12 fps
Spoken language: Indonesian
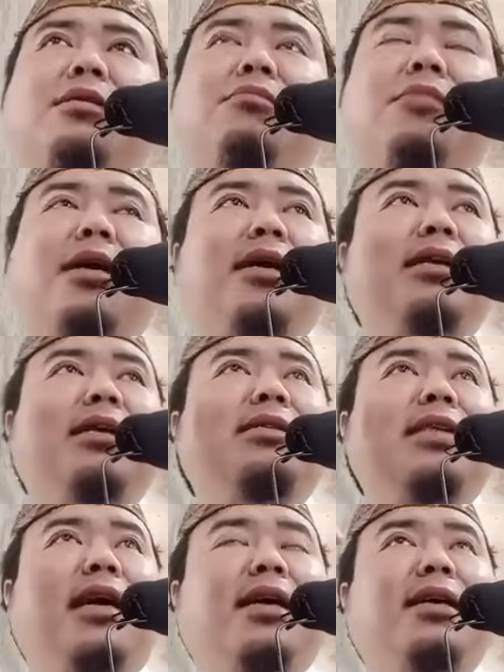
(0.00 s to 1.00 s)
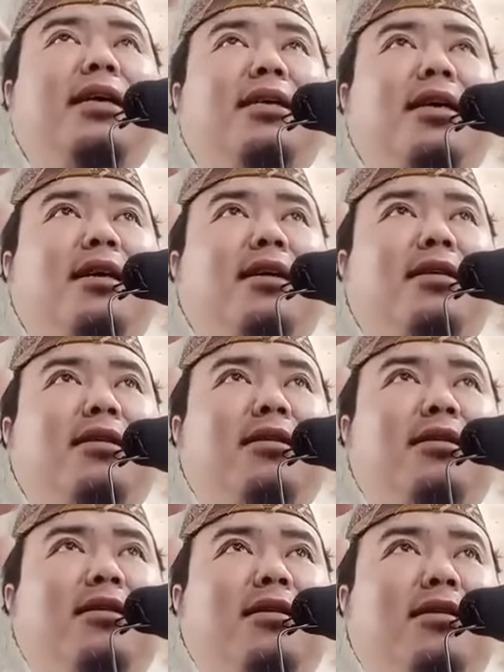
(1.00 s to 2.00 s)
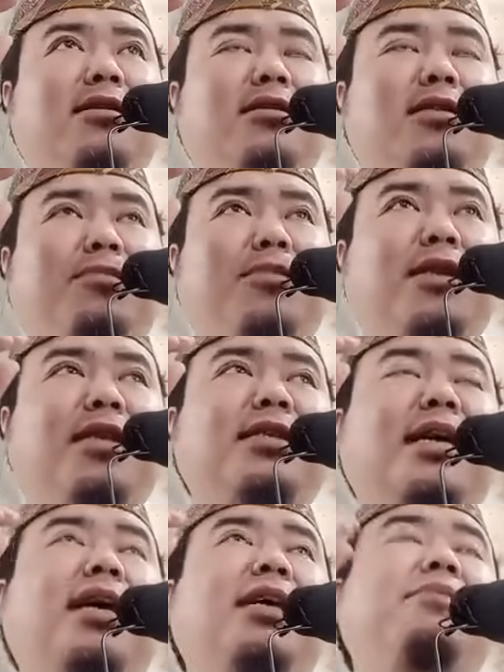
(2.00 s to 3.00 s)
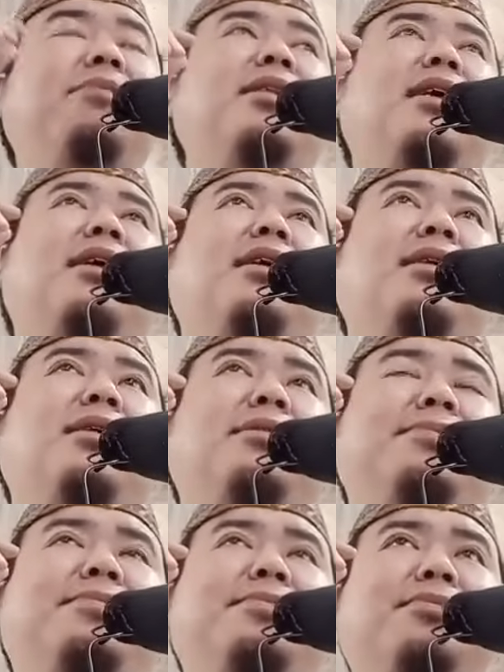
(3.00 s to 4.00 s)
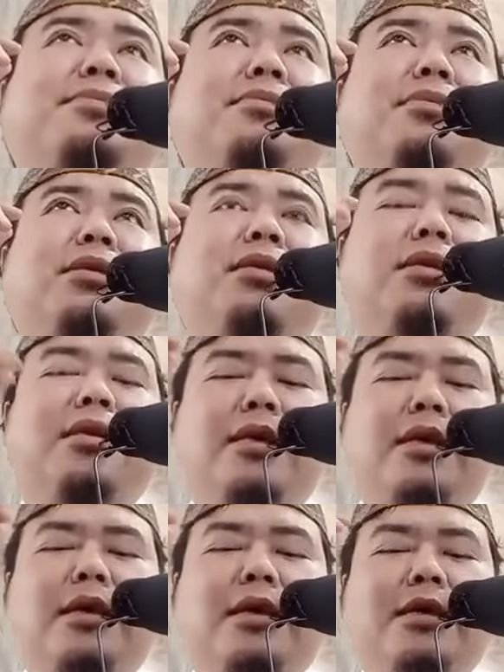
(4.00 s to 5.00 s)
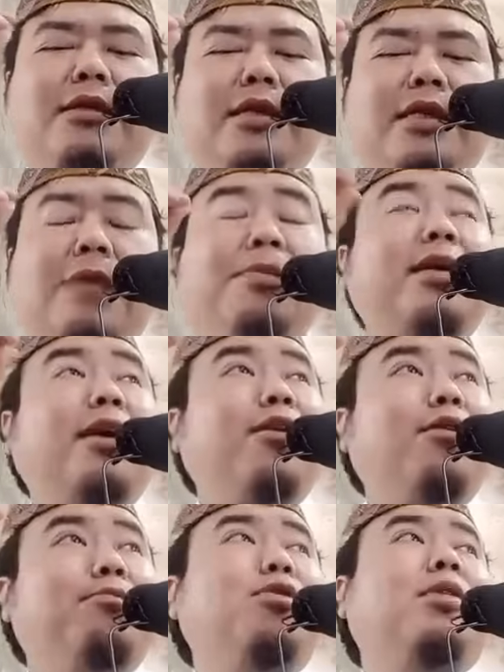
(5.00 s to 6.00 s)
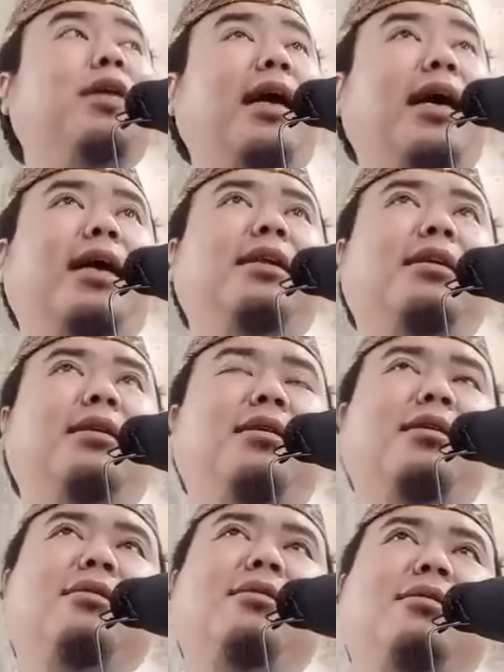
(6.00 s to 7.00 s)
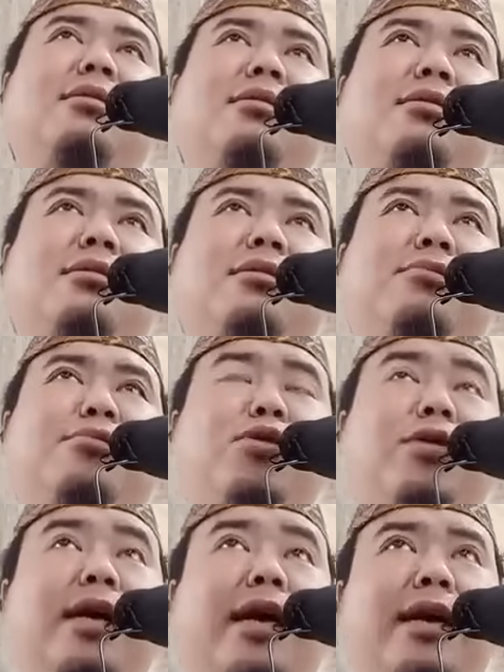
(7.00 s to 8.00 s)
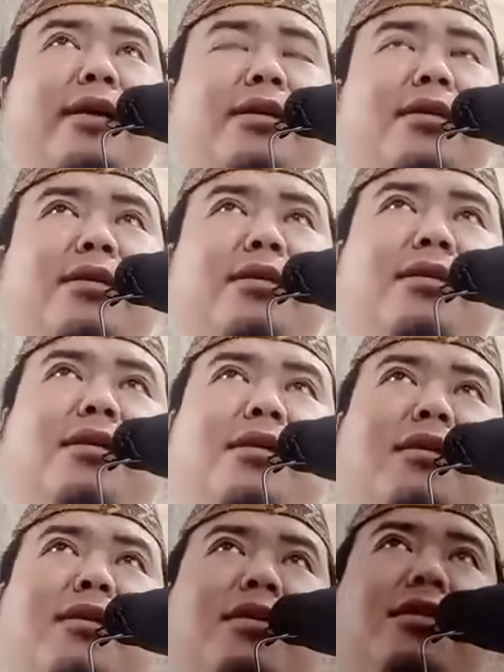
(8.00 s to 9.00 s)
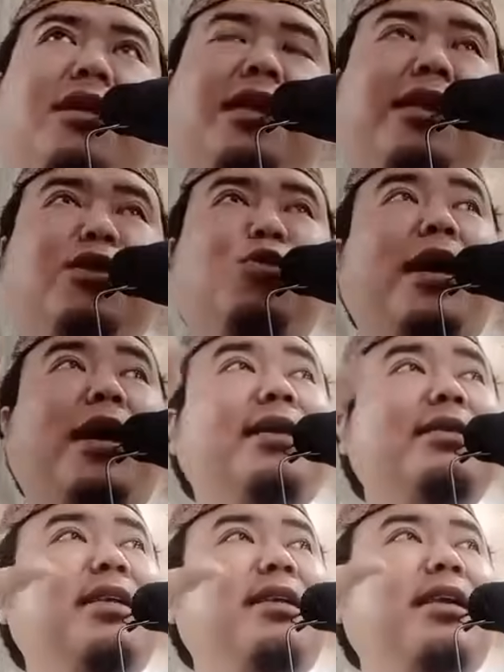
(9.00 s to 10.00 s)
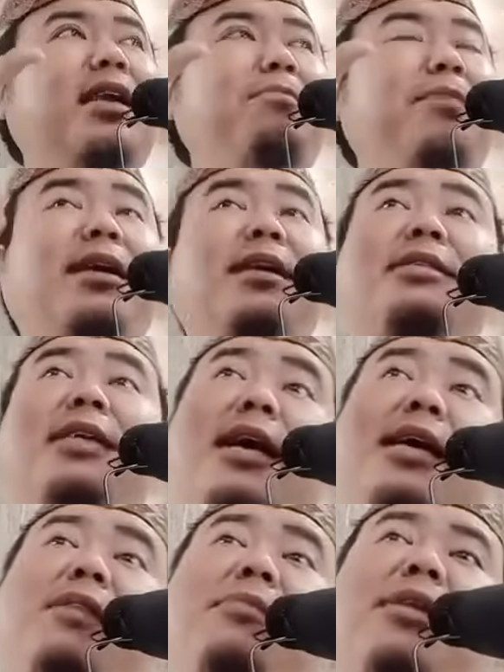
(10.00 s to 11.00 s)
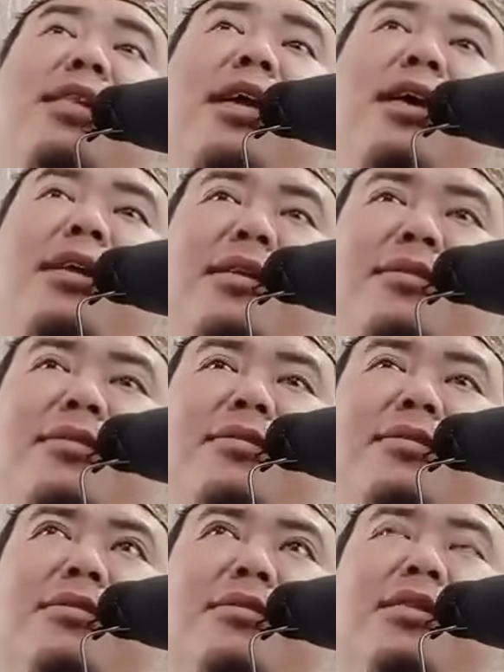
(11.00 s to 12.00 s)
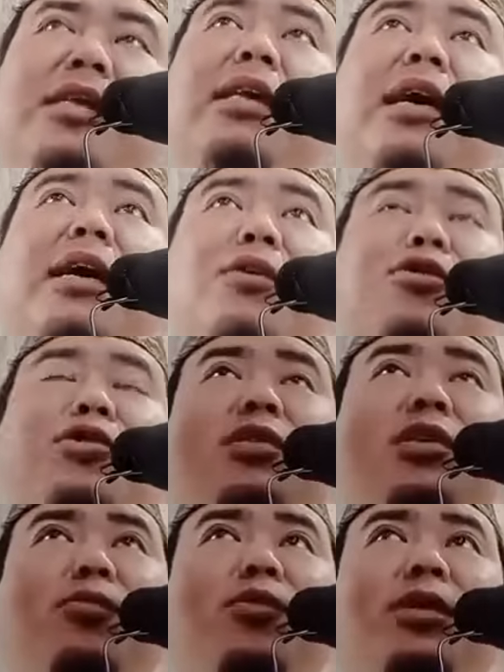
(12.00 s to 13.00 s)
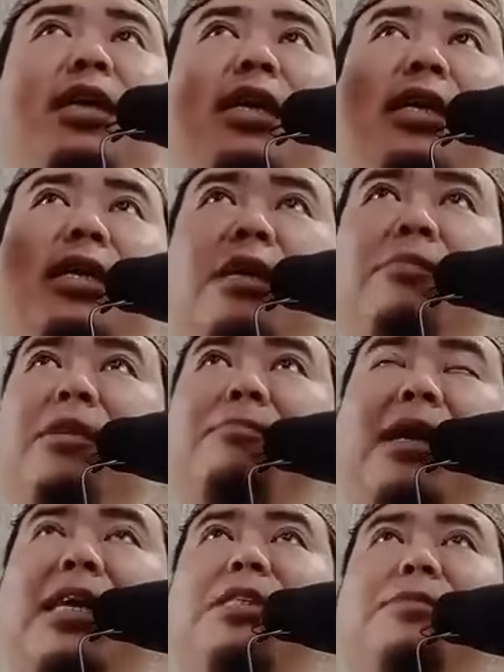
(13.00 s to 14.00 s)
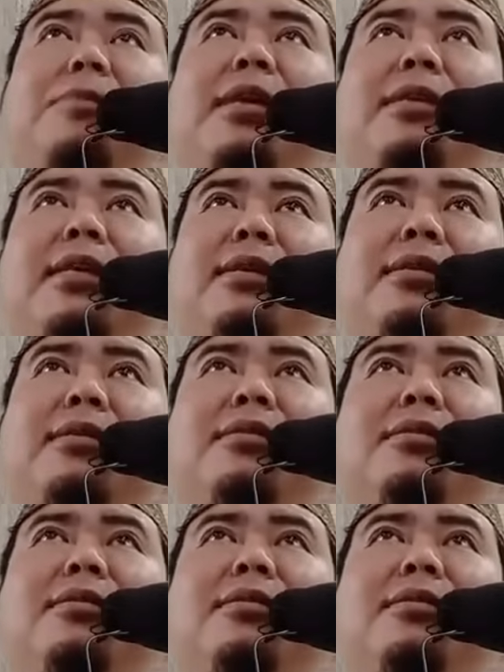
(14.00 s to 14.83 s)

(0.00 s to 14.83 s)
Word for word: Makanya cahayanya seperti cahaya matahari. Tetapi kalau burhan, burhan itu hasil daripada cahaya matahari. Tidak harus kemudian kita berpanas-panasan.